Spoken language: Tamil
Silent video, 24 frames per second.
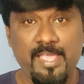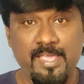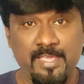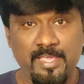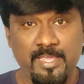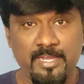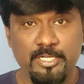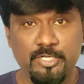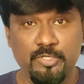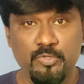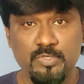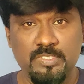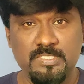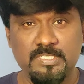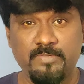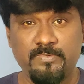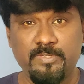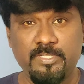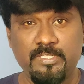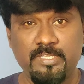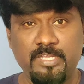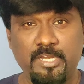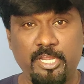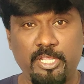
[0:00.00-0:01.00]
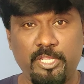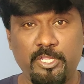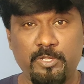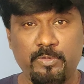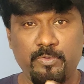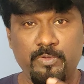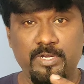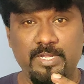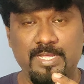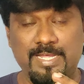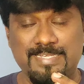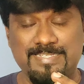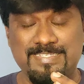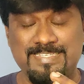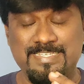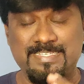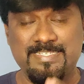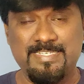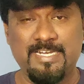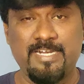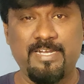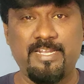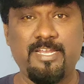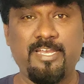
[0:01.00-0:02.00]
ஏஐ டூல்ஸை வந்து நீங்க ஒரு
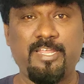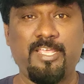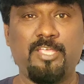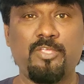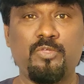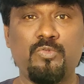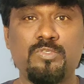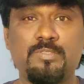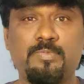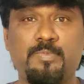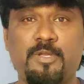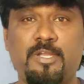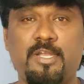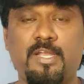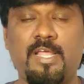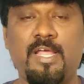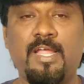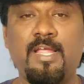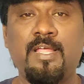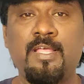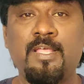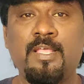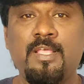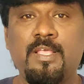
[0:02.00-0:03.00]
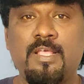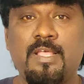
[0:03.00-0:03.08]
அசிஸ்டண்டா நீங்க யூஸ் பண்ணலாம்